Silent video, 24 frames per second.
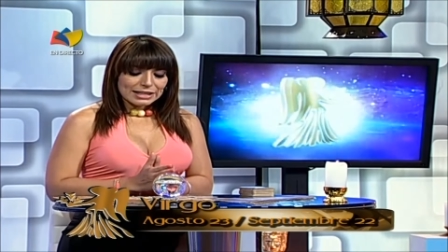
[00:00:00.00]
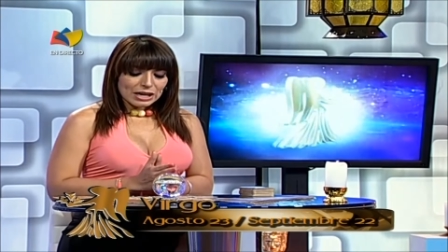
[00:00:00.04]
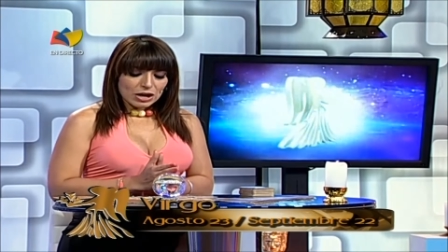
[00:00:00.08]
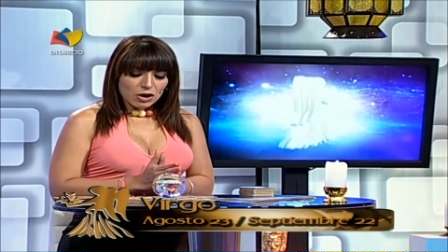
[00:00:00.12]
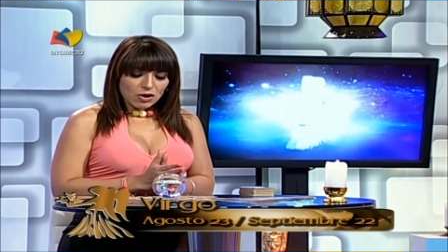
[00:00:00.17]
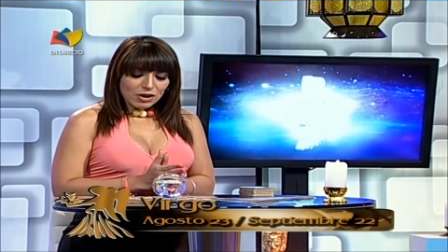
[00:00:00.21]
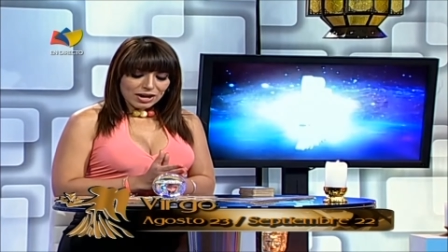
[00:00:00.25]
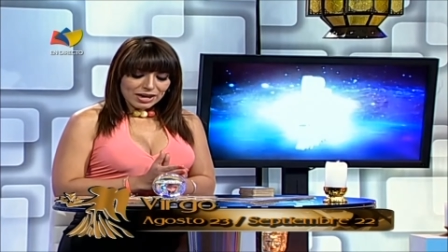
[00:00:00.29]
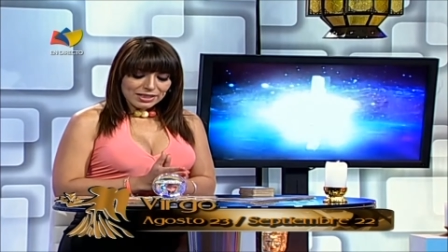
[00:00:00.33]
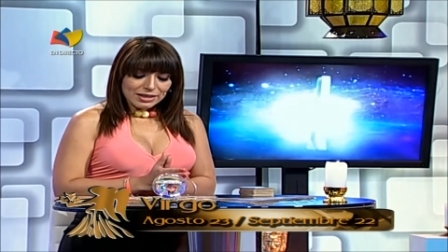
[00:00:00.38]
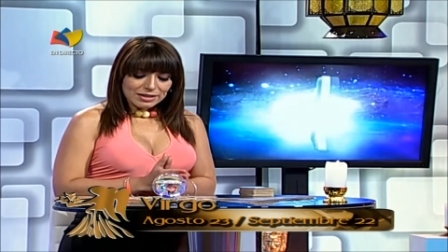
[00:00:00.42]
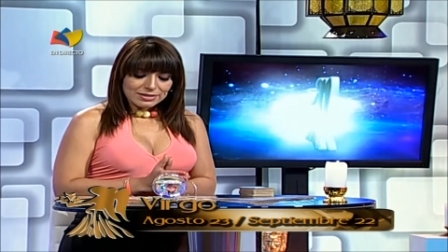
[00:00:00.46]

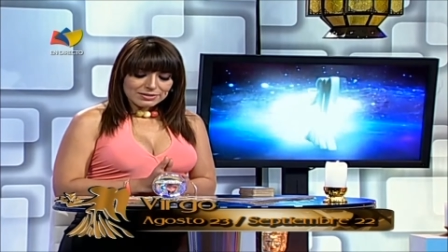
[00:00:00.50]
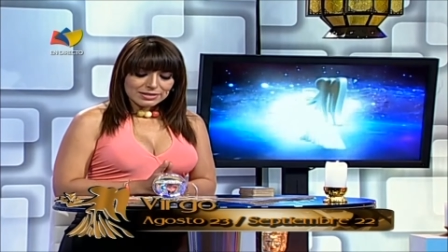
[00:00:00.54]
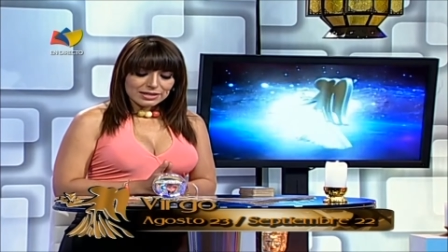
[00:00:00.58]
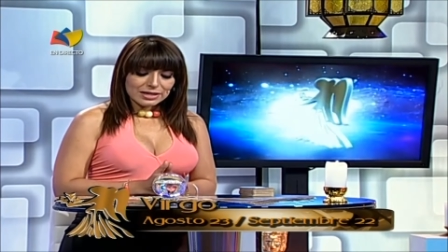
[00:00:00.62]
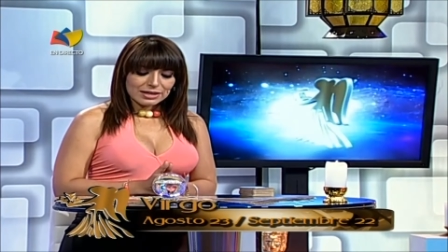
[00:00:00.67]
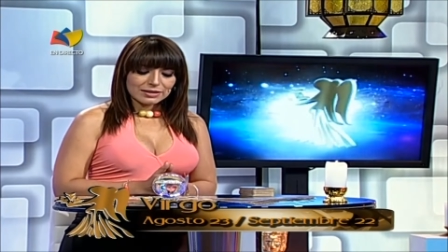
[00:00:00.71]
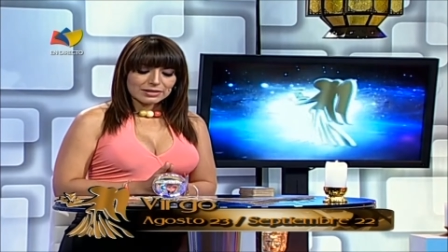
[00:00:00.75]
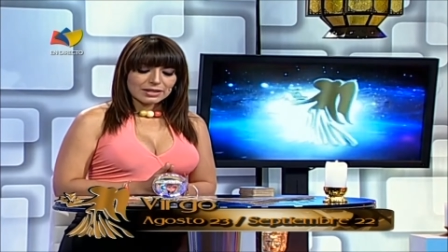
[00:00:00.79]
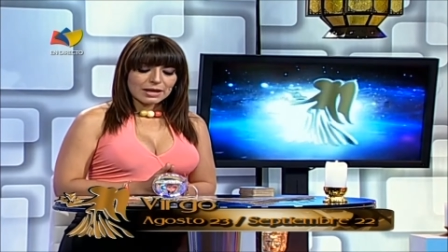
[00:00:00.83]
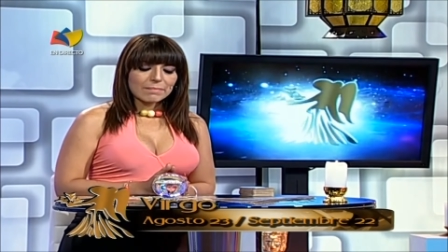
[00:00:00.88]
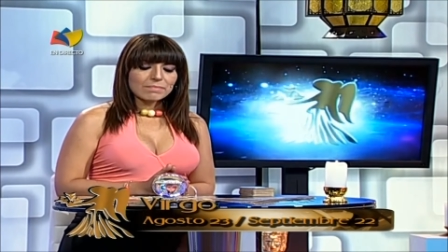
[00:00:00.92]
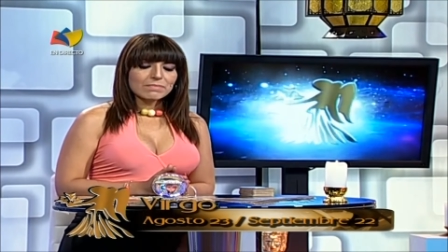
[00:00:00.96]
tengo que
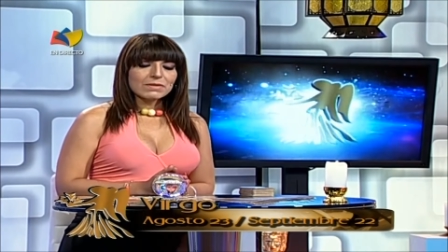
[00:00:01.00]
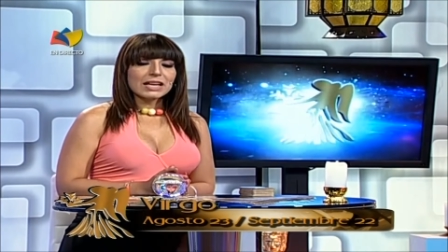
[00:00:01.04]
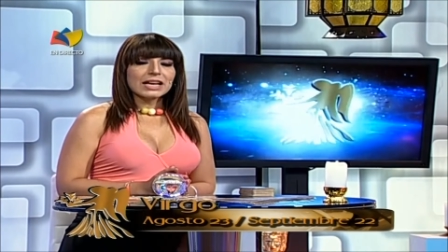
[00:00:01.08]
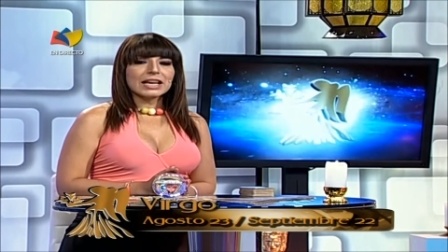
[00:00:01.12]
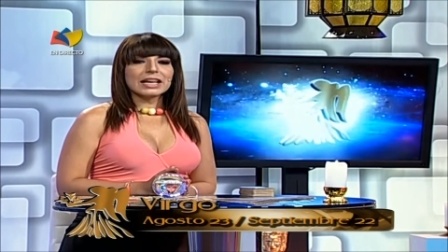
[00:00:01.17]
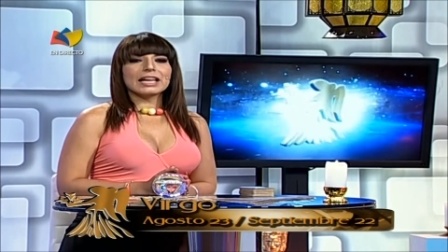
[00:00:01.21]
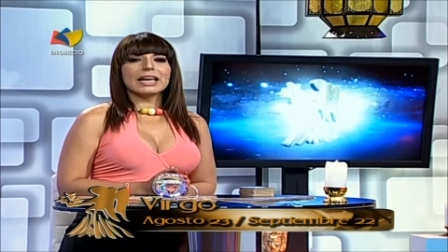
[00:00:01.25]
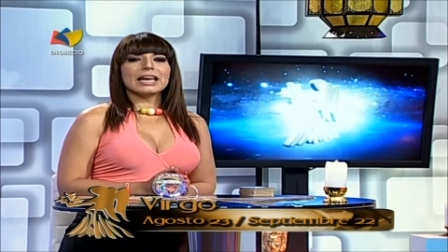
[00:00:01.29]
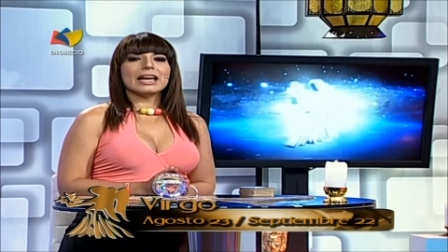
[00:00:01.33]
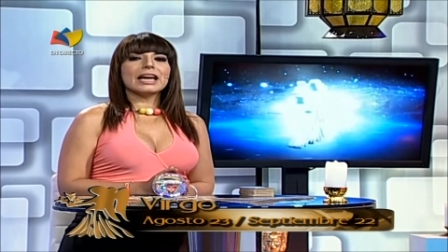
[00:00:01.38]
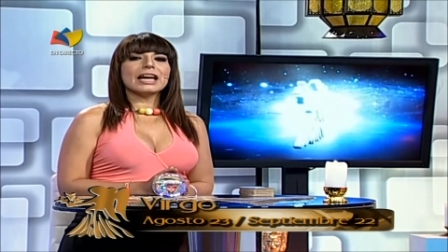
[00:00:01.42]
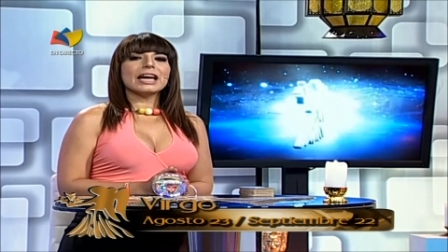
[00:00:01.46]
decirte
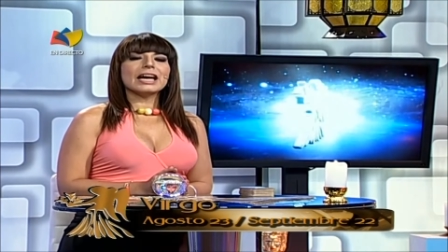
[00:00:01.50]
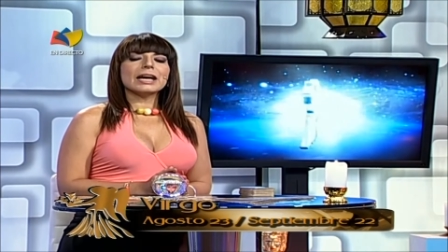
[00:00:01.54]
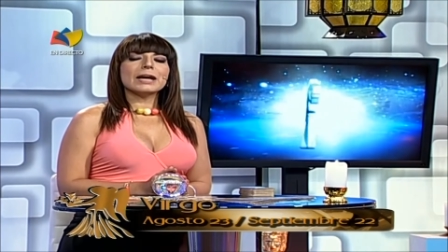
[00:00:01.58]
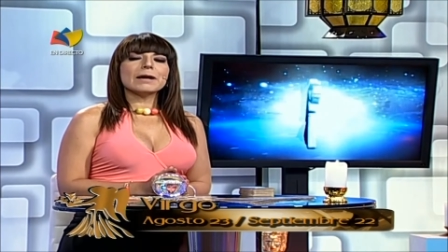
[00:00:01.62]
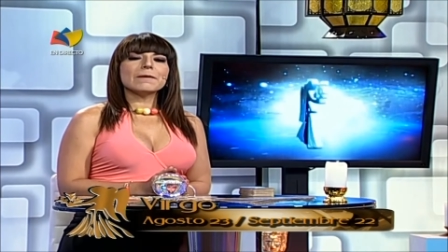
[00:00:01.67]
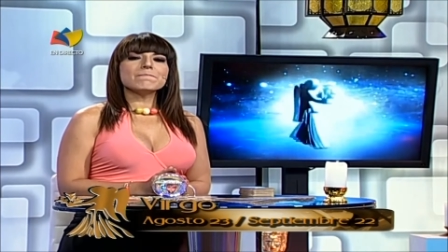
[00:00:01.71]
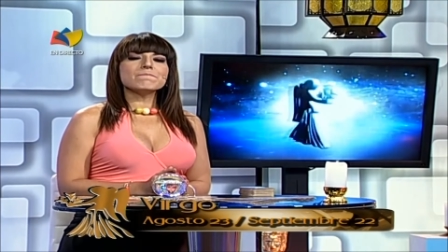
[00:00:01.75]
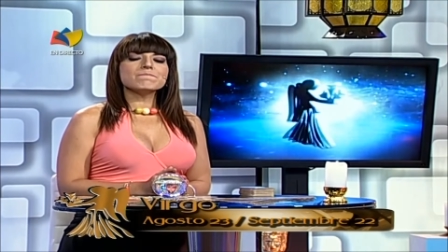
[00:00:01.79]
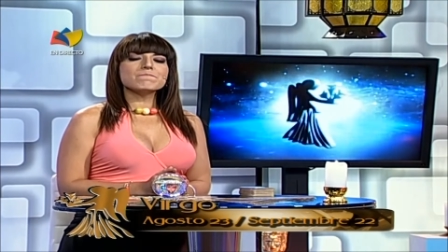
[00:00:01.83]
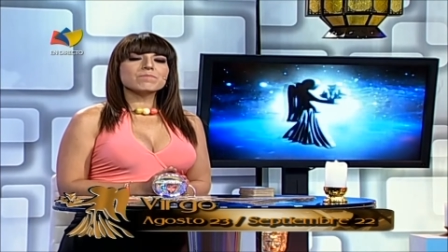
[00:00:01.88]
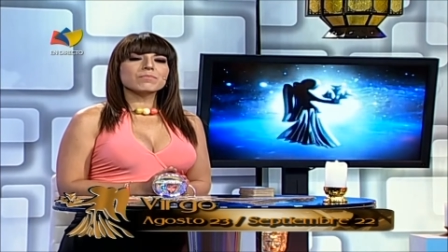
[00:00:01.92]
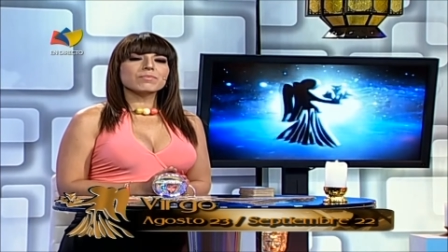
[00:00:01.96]

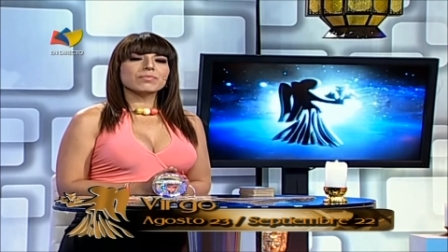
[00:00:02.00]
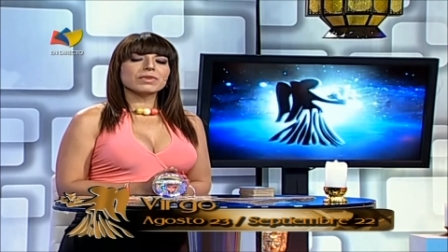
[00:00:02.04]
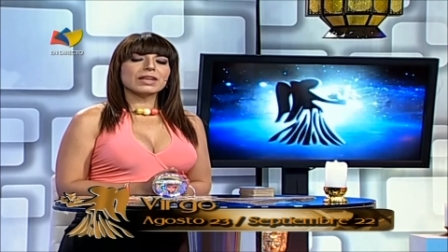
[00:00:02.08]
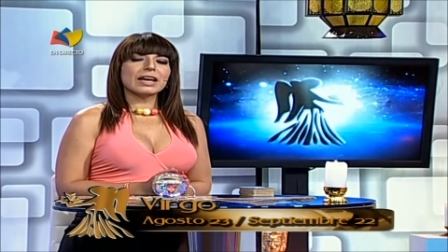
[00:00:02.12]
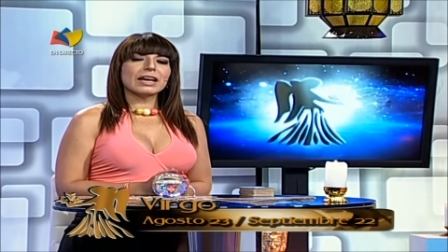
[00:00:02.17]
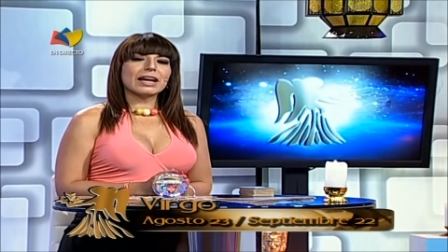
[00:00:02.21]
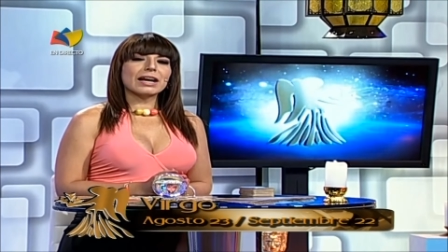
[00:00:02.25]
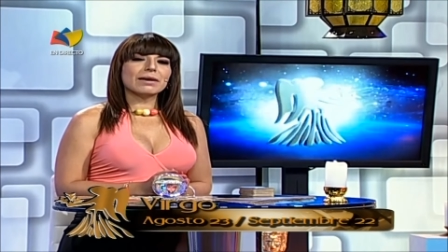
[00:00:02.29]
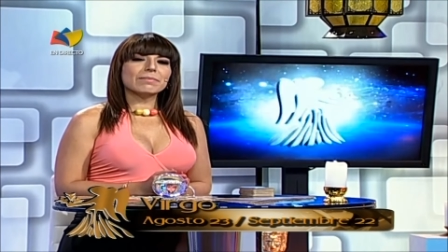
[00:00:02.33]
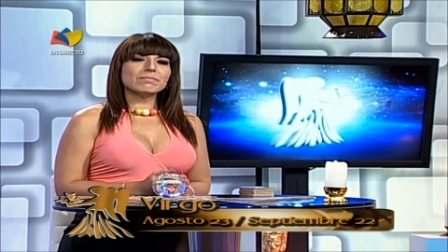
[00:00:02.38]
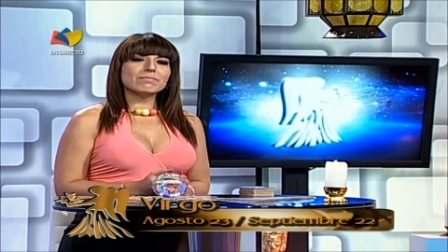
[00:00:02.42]
que mm,